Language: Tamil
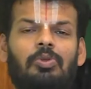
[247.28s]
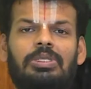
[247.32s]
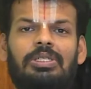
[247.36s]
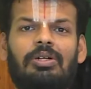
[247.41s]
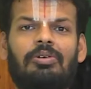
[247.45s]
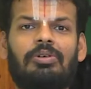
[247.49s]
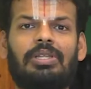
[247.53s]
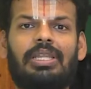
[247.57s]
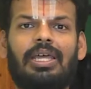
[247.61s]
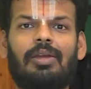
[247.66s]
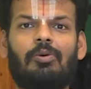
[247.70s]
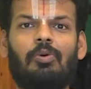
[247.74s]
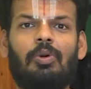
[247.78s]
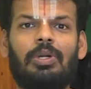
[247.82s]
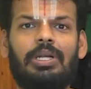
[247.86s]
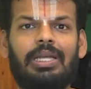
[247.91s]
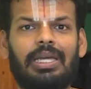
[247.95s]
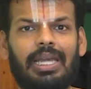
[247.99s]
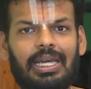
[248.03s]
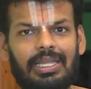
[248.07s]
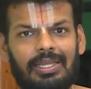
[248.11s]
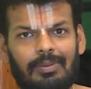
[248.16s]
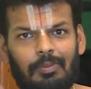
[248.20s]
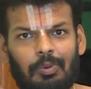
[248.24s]
உற்சவத்தை
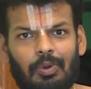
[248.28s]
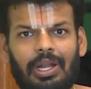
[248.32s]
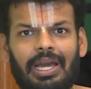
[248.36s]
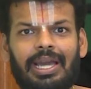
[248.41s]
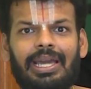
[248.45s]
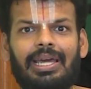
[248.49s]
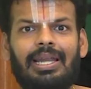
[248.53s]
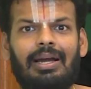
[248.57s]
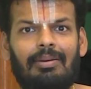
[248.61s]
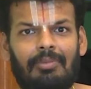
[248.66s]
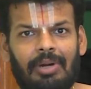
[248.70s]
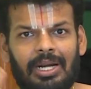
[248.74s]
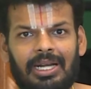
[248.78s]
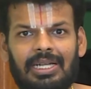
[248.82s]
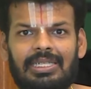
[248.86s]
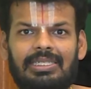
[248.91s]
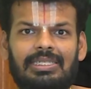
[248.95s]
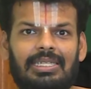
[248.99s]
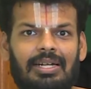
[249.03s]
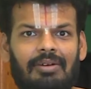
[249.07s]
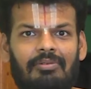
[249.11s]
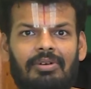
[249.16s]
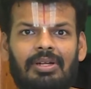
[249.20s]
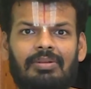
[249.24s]
ஒட்டியே இந்த புன்னகை ராமாயண
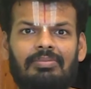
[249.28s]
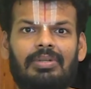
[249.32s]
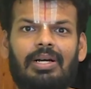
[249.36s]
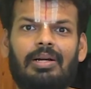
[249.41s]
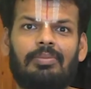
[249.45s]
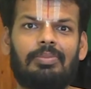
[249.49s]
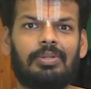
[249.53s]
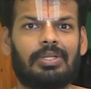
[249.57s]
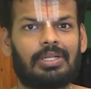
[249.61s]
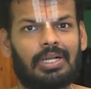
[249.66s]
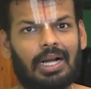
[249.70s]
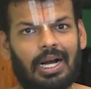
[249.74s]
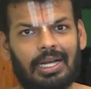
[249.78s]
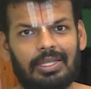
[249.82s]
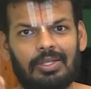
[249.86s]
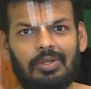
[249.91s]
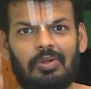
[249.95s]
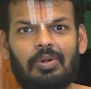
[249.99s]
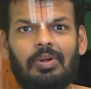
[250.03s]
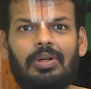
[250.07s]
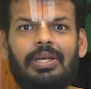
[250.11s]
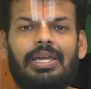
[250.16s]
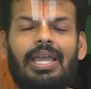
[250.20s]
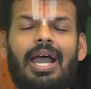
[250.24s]
சிரவணம் அப்போது
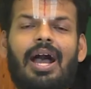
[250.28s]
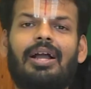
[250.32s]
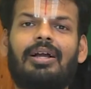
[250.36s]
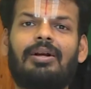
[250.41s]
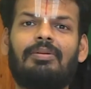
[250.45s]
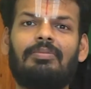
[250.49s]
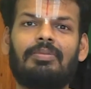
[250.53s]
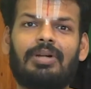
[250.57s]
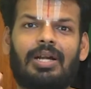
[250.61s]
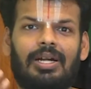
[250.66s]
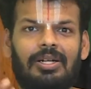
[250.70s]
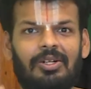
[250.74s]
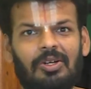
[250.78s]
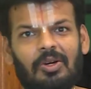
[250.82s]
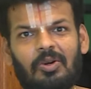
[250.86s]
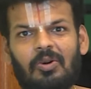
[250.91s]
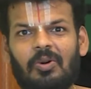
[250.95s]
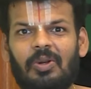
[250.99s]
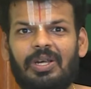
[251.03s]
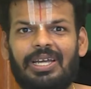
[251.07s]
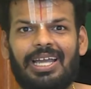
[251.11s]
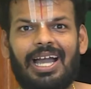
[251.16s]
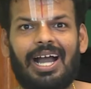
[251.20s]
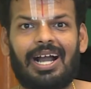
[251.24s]
காதுக்கொரு யாகம்
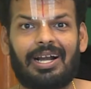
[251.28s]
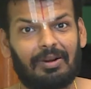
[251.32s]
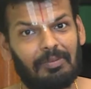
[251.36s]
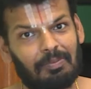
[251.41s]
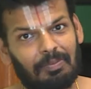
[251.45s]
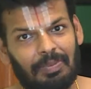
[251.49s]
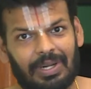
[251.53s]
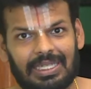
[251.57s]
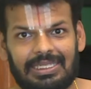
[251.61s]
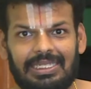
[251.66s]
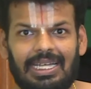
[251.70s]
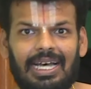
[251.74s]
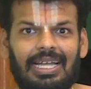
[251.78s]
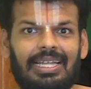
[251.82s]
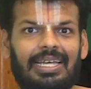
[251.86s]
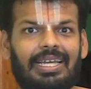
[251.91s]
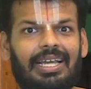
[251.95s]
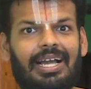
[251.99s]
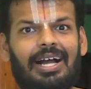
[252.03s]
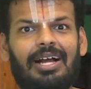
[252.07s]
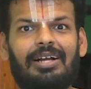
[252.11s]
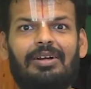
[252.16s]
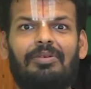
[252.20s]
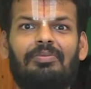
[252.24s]
கண்ணுக்கொரு யாகம் பிரசாத
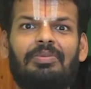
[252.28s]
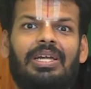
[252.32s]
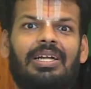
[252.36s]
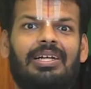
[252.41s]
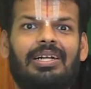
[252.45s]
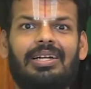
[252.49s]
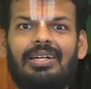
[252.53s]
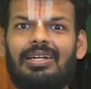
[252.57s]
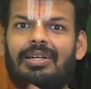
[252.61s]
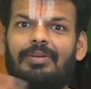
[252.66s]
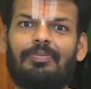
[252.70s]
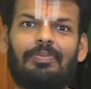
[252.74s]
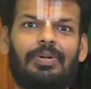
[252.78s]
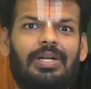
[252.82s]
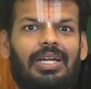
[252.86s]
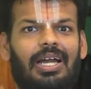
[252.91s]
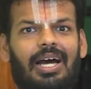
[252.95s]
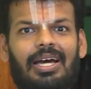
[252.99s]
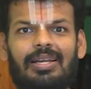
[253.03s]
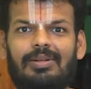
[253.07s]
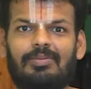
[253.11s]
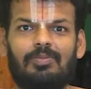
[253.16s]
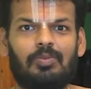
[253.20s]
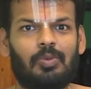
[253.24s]
யாகம் என்று
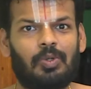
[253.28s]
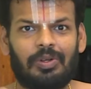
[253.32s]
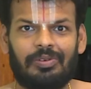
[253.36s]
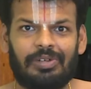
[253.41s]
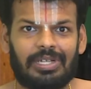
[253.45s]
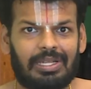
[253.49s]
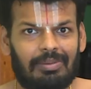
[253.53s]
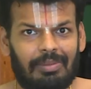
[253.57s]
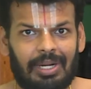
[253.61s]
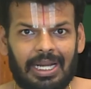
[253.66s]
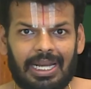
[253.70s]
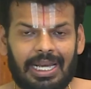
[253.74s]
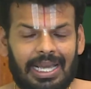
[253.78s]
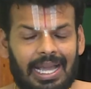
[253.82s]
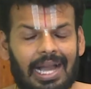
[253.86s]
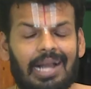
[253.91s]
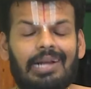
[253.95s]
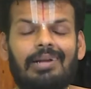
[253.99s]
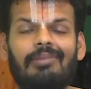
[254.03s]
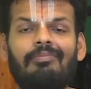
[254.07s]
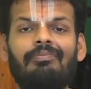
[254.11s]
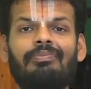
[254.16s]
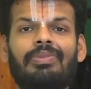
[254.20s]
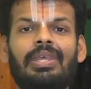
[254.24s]
ஆர் மூணு விதமான
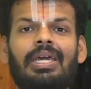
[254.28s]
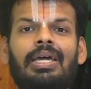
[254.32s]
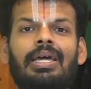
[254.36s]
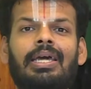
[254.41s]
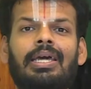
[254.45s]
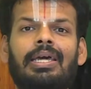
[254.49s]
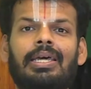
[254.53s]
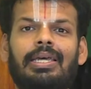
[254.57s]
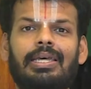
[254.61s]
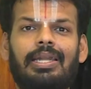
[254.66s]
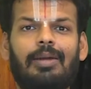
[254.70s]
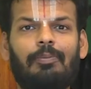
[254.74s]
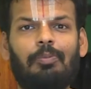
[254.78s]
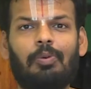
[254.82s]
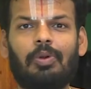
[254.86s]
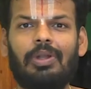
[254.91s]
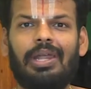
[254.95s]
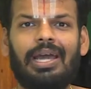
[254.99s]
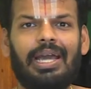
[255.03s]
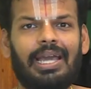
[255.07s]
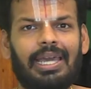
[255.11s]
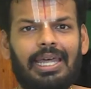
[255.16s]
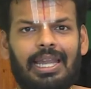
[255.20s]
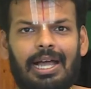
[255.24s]
யாகம் இதில் புன்னகை